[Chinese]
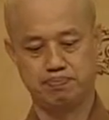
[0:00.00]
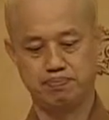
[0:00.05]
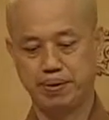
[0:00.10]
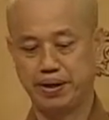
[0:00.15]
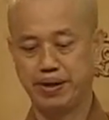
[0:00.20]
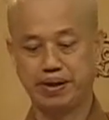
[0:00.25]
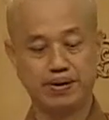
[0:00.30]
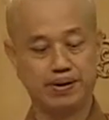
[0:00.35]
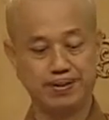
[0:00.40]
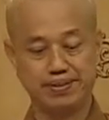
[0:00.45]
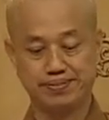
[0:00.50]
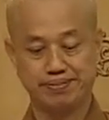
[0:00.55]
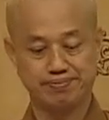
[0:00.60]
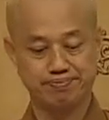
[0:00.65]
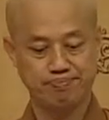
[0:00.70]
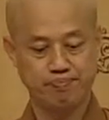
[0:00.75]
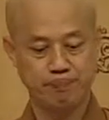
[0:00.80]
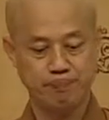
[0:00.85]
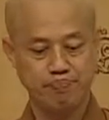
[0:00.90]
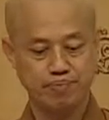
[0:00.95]
没有，
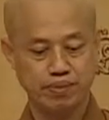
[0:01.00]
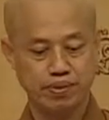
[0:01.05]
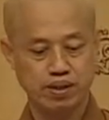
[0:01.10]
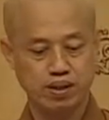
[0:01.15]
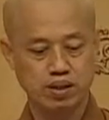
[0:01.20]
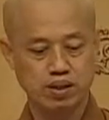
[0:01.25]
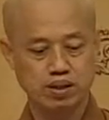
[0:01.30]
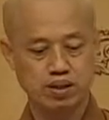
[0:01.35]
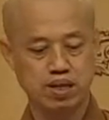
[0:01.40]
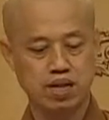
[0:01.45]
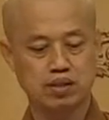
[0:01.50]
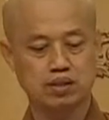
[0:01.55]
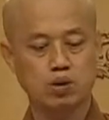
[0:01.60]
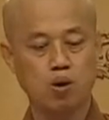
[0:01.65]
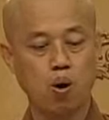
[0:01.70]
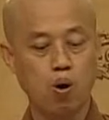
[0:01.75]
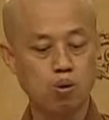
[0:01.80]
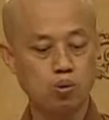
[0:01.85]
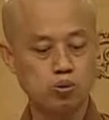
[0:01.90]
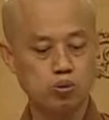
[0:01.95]
它
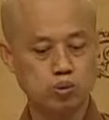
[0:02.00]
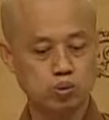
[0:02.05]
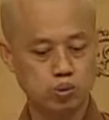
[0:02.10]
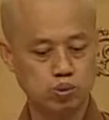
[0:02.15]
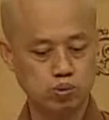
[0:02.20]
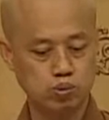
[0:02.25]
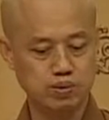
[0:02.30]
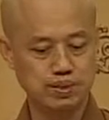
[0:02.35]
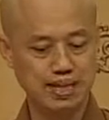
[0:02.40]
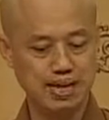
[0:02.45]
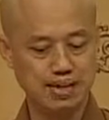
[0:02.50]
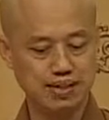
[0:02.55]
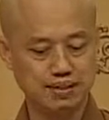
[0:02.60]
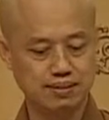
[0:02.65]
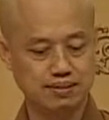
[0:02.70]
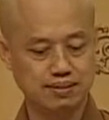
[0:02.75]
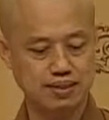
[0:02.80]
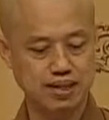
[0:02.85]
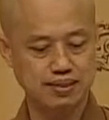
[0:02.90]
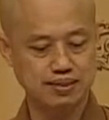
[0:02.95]
通出家
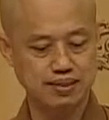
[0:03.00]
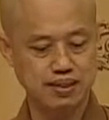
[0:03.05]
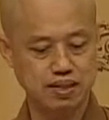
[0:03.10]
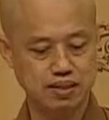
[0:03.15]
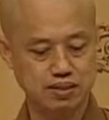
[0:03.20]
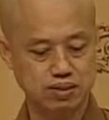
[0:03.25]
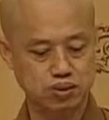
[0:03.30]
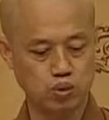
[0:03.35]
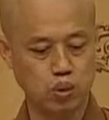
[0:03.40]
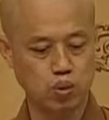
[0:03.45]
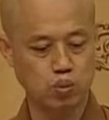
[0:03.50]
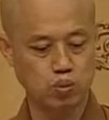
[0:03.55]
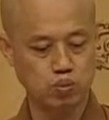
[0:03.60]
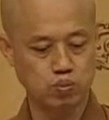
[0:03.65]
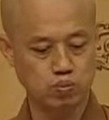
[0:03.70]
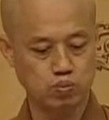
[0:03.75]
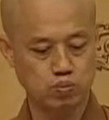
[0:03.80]
跟在家受，